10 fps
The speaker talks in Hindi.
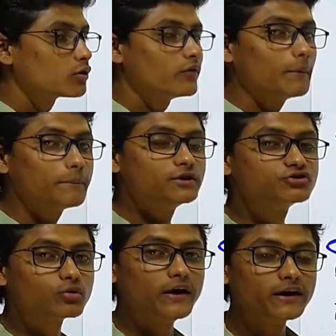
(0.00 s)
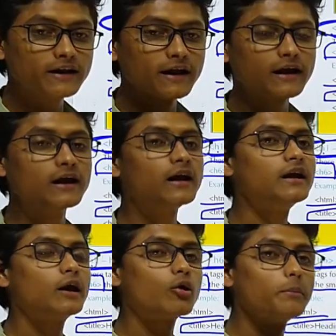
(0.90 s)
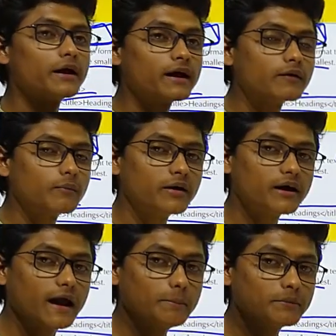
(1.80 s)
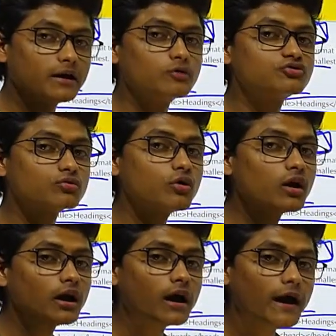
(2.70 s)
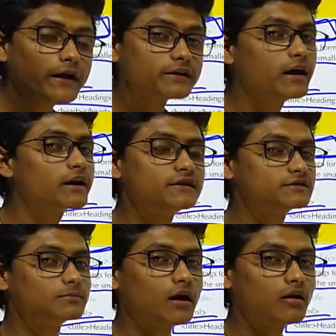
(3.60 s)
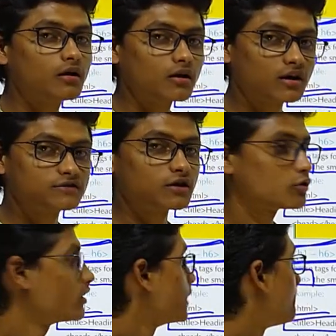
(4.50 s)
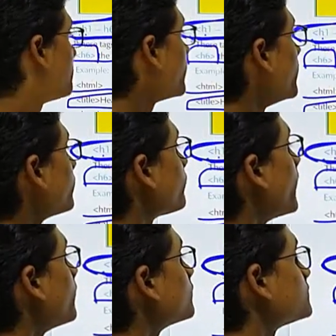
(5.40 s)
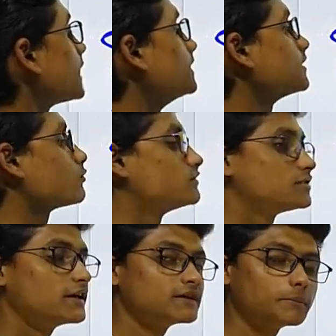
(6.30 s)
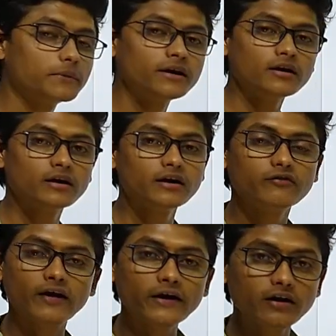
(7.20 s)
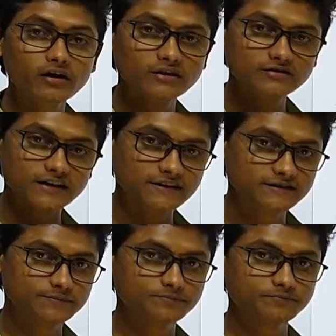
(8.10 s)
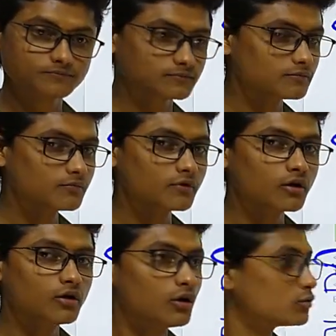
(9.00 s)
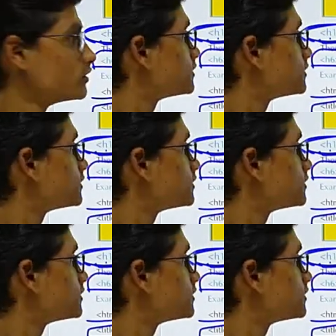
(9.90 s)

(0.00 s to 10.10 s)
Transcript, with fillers: तो वेब पेज को हेडिंग देने के लिए या कोई पैराग्राफ अपने टाइप किया उसको हेडिंग देने के लिए इस्तेमाल कर सकते हो ये प्री डिफाइंड साइज है कौन सी साइज है प्री डिफाइंड साइज तो